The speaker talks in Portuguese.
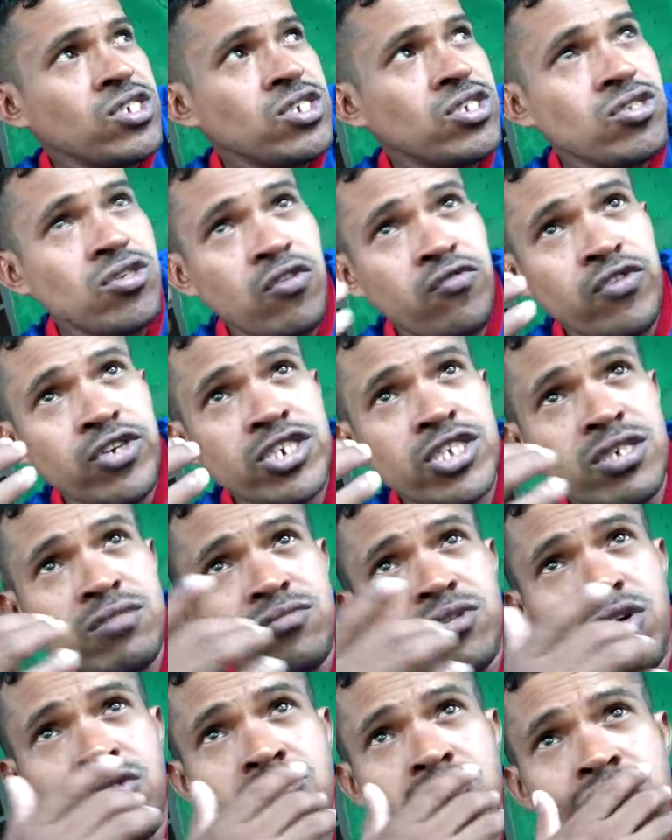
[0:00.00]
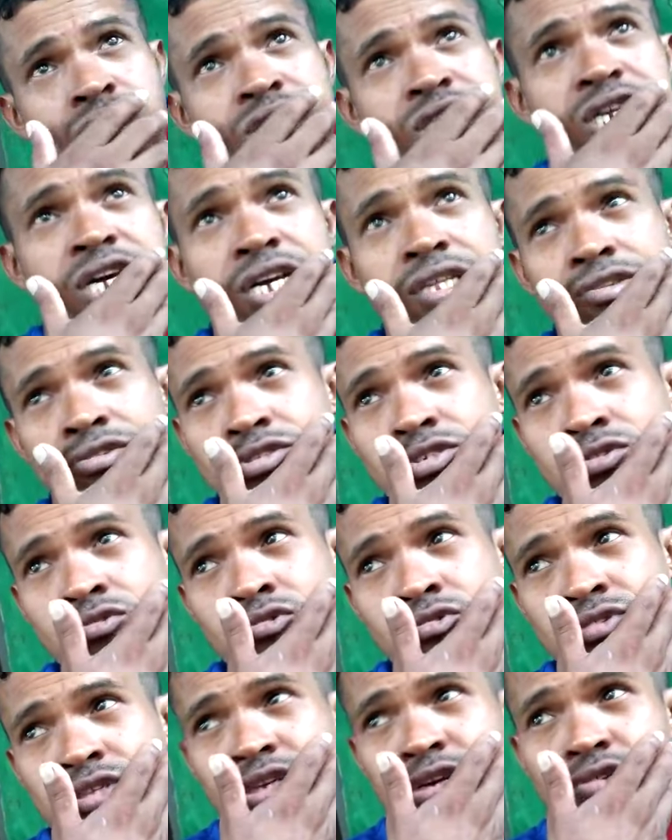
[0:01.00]
E eu vejo também alguns criadores de
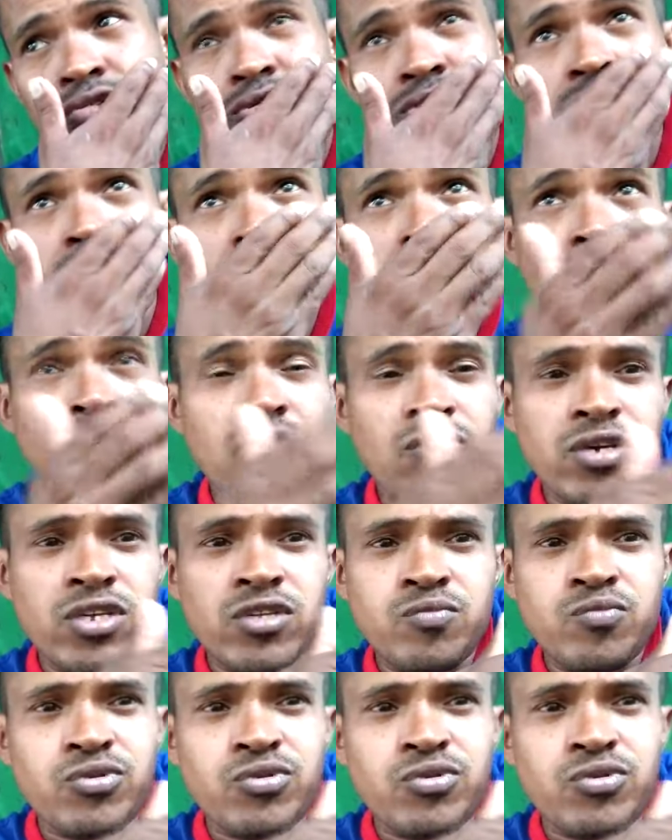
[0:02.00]
conteúdo que estão indo